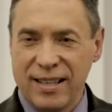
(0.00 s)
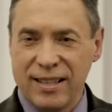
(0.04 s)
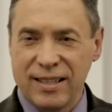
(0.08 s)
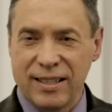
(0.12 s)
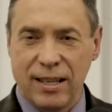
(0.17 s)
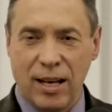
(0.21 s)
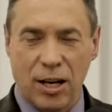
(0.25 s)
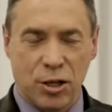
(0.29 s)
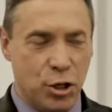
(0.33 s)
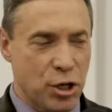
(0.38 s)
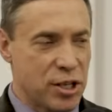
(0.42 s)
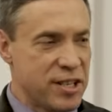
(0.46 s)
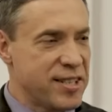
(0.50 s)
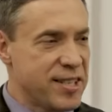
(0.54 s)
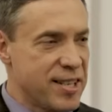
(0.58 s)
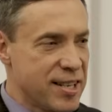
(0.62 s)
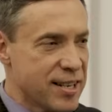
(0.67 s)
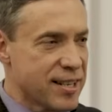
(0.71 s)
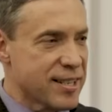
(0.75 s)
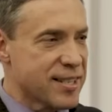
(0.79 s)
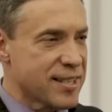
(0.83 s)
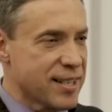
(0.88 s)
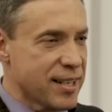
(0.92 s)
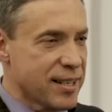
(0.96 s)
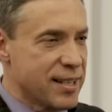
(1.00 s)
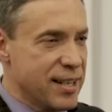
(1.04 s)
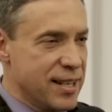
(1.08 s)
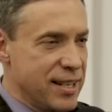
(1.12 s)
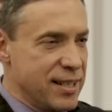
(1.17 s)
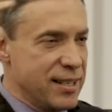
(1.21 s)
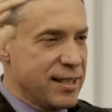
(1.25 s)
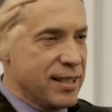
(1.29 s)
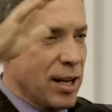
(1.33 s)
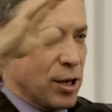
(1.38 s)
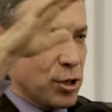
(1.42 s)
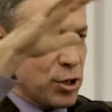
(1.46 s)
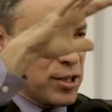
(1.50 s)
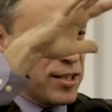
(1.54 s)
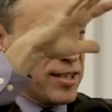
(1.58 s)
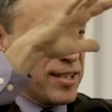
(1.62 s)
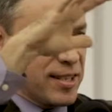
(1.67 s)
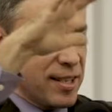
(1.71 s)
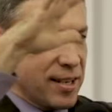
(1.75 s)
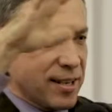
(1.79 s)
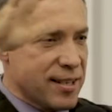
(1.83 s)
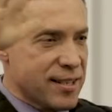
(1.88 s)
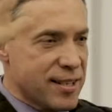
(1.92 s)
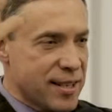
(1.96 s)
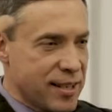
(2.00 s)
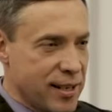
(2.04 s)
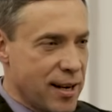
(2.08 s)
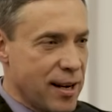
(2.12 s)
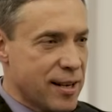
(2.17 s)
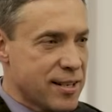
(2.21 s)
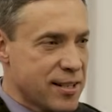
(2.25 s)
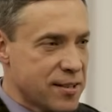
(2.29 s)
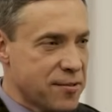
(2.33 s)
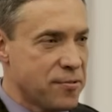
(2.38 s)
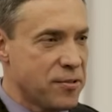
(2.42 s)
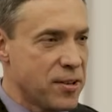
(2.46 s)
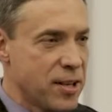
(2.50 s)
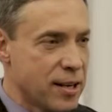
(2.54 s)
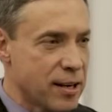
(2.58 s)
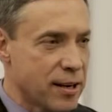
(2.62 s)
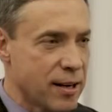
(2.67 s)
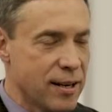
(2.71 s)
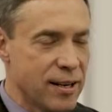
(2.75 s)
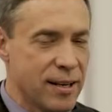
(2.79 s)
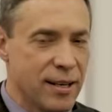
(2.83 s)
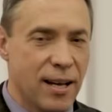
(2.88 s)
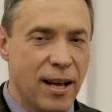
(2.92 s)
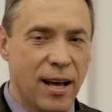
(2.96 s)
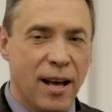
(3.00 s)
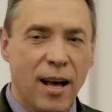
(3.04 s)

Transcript: наше сердце, да, наше сердце как сфера,